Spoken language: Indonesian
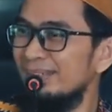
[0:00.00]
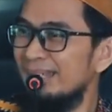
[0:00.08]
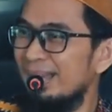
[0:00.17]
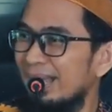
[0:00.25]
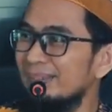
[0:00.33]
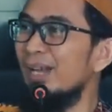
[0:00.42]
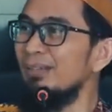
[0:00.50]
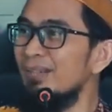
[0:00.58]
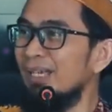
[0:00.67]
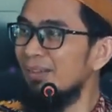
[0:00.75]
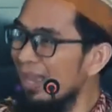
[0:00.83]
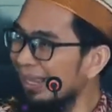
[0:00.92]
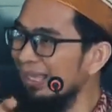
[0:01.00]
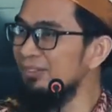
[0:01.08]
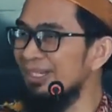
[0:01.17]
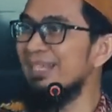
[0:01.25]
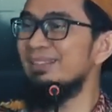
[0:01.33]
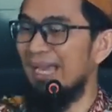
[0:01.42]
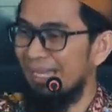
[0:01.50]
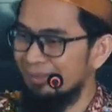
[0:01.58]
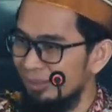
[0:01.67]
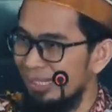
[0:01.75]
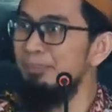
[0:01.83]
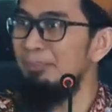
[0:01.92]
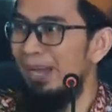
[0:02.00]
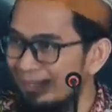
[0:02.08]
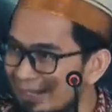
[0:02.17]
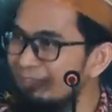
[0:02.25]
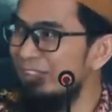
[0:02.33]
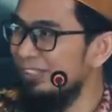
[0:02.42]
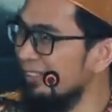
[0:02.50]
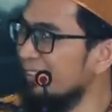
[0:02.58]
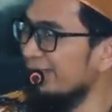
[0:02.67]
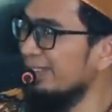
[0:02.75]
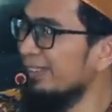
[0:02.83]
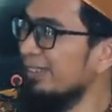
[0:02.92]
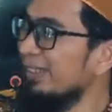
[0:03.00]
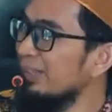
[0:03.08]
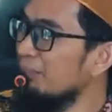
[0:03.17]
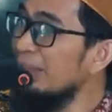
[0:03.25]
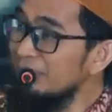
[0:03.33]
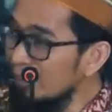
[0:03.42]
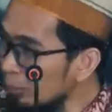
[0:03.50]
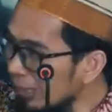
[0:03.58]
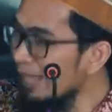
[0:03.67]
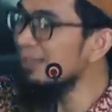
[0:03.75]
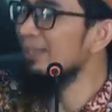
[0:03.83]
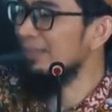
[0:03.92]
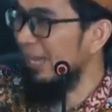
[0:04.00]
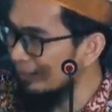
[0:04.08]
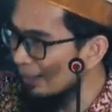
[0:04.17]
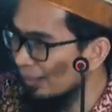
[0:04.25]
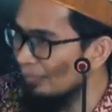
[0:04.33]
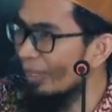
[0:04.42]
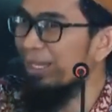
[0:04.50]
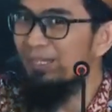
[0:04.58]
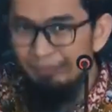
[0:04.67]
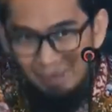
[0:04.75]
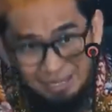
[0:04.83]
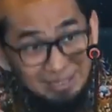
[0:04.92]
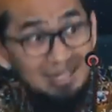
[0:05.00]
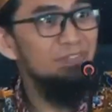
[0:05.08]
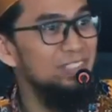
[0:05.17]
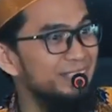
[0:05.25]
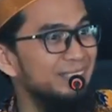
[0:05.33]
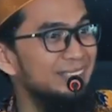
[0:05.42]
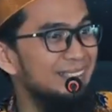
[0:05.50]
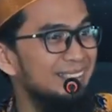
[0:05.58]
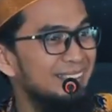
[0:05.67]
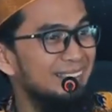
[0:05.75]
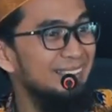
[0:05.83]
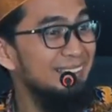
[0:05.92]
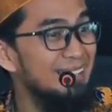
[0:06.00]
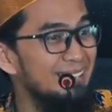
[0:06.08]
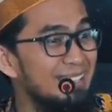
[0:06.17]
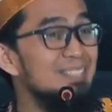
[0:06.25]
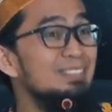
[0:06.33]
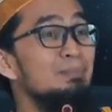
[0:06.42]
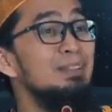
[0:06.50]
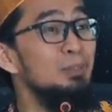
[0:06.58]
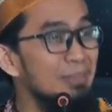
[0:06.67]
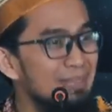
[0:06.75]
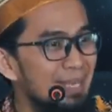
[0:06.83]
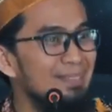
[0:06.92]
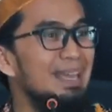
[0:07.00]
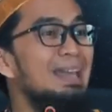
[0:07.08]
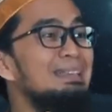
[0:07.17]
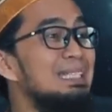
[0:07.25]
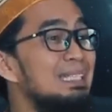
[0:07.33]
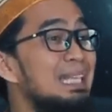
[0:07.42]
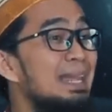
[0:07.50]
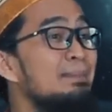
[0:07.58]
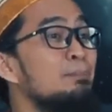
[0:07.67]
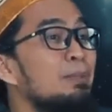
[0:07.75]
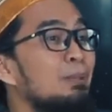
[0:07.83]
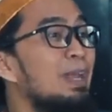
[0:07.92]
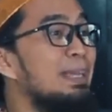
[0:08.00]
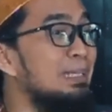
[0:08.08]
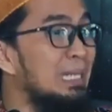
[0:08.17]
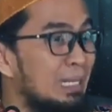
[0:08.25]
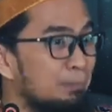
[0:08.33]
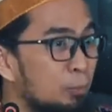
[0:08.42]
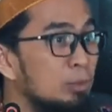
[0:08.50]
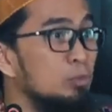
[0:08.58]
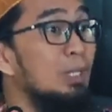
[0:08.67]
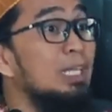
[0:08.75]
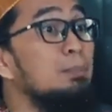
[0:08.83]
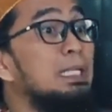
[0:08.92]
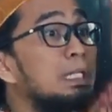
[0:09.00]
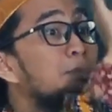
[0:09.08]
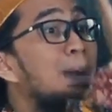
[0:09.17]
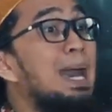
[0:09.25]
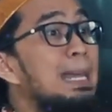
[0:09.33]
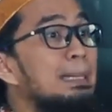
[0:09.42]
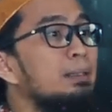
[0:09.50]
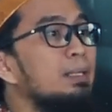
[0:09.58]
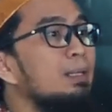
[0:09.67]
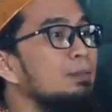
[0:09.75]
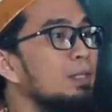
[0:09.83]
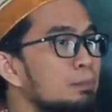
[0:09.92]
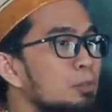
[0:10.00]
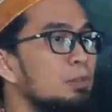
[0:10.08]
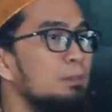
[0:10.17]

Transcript: Ya, kata Allah kerjakan sholat, saat sholat pahala dapat. Baca Quran, saat kita kerjakan pahala dapat. Ya, jadi sebetulnya saat kita ingin memperbaiki diri pun sudah diberikan pahala oleh Allah, Bu,